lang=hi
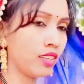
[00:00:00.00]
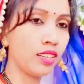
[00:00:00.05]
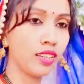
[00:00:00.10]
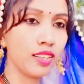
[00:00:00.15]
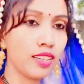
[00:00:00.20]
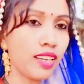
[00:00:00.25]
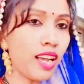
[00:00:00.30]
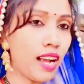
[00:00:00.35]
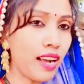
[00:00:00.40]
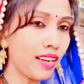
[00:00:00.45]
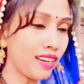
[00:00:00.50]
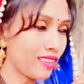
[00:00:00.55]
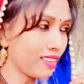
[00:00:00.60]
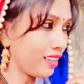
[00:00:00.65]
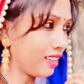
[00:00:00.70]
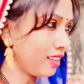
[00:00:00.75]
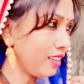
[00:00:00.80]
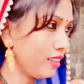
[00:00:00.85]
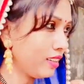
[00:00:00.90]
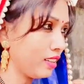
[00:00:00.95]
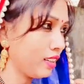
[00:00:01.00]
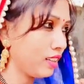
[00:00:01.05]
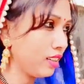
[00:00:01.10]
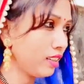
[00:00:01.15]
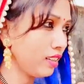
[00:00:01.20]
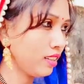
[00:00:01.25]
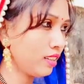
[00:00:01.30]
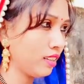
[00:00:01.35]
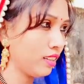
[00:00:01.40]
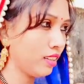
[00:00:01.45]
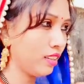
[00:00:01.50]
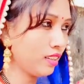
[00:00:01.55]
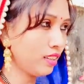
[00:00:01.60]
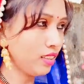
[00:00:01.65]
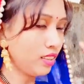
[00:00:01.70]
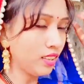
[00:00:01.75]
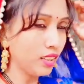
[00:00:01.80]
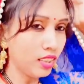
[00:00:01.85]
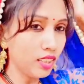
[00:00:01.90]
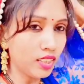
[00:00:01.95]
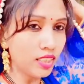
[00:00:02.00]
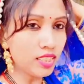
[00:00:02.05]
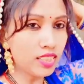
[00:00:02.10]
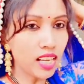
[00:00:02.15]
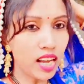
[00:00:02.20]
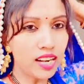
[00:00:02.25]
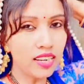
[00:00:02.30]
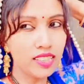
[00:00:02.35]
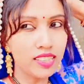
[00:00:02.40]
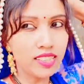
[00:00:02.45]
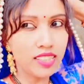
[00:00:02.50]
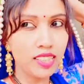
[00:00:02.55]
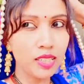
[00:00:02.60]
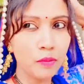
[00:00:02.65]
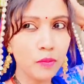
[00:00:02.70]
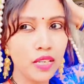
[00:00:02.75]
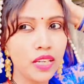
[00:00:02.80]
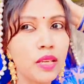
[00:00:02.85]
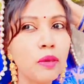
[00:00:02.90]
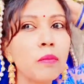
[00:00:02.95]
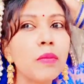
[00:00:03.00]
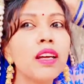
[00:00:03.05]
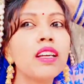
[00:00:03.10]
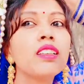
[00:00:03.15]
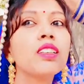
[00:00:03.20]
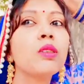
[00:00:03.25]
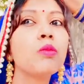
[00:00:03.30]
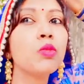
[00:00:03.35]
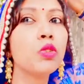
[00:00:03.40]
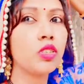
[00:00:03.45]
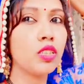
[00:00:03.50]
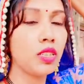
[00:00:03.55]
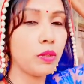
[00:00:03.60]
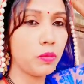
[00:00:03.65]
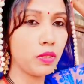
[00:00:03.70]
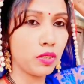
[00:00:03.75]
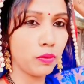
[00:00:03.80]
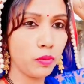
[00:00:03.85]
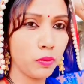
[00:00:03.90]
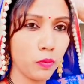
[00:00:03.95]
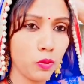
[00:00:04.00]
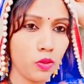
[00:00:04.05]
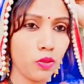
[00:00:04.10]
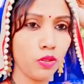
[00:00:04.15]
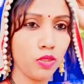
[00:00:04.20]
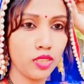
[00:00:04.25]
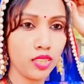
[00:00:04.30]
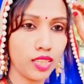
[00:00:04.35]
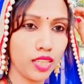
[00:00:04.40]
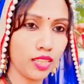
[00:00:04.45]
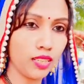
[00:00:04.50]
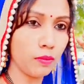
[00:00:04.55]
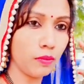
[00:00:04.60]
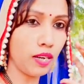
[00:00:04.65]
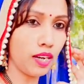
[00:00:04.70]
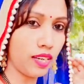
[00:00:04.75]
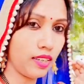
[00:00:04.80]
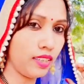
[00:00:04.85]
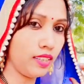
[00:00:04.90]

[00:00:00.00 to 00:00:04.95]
क्या कर रहे हैं साड़ी इसीलिए मैं नहीं पहनती मुझे कभी कभी बहुत ज़्यादा भारी